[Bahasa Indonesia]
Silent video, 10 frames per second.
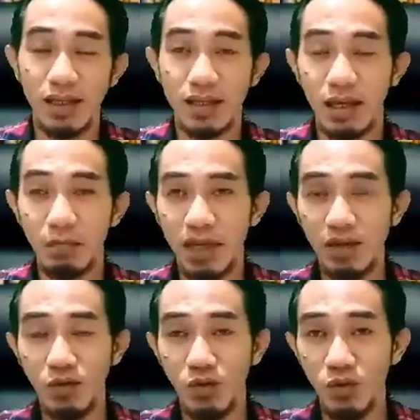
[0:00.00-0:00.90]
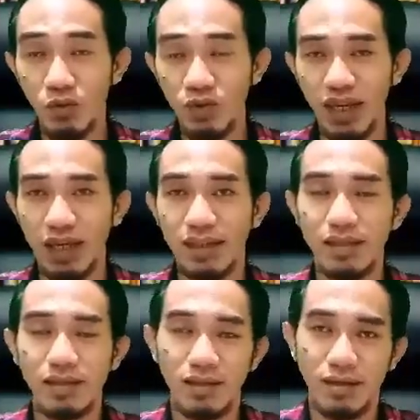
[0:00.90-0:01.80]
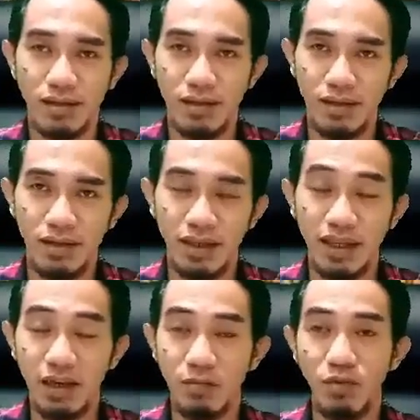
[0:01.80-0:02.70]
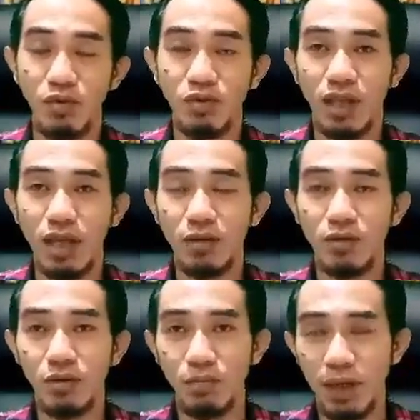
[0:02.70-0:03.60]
Zaman dulu ya, 30 tahun,